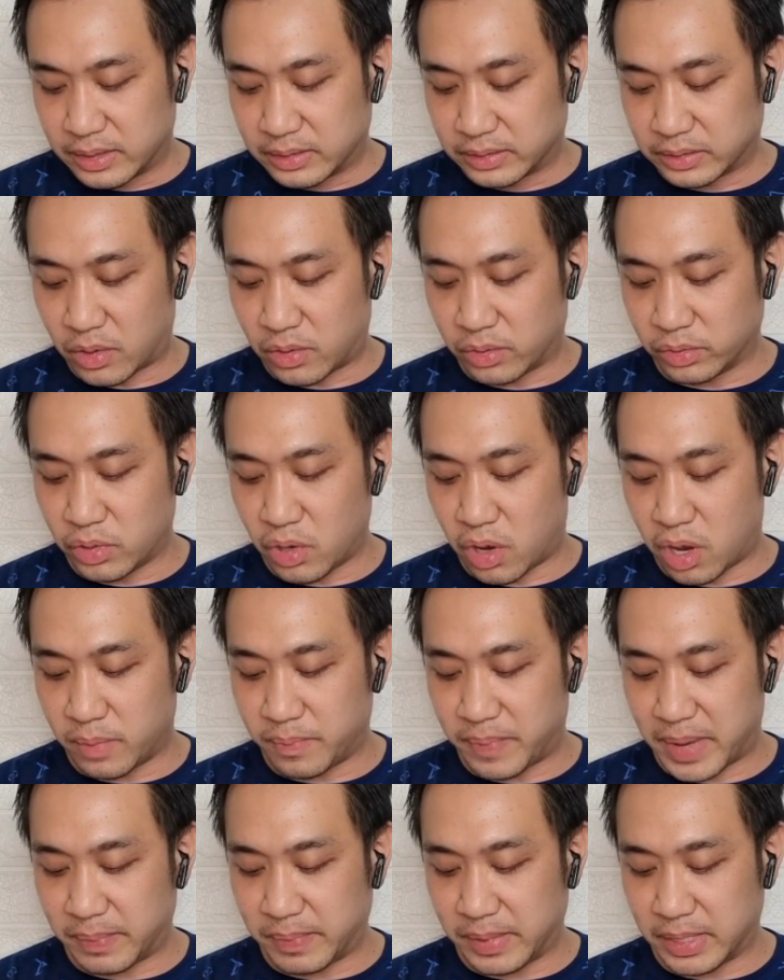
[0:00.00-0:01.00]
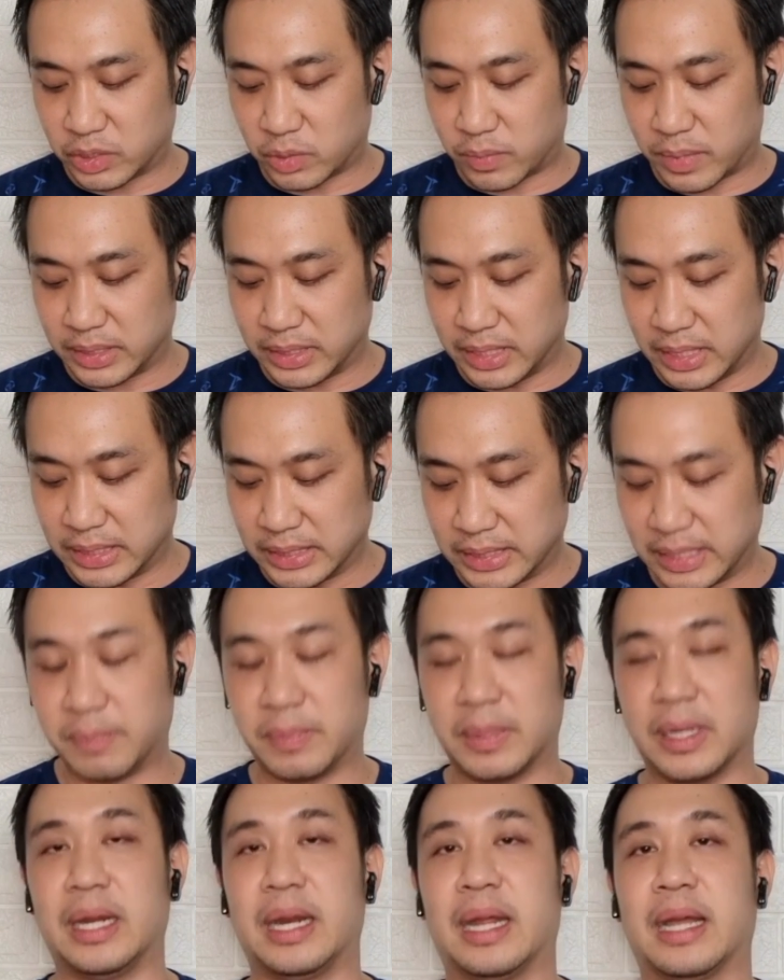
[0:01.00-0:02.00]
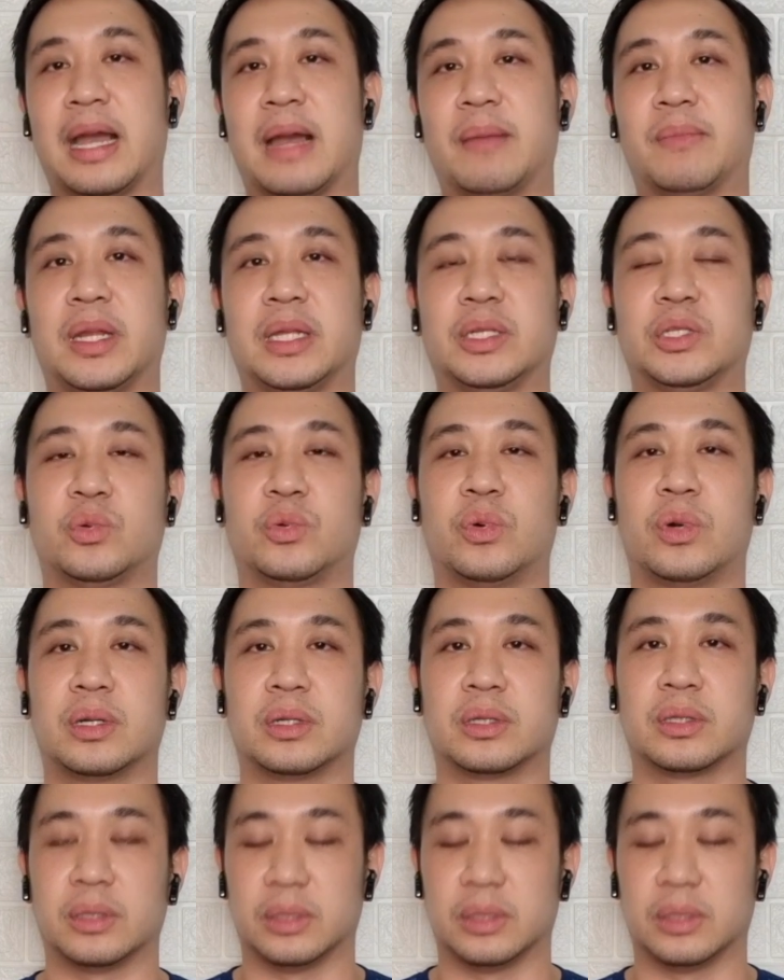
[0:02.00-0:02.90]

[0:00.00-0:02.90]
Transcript: ต้องย้อนไปปี2020 เลยนะครับในช่วง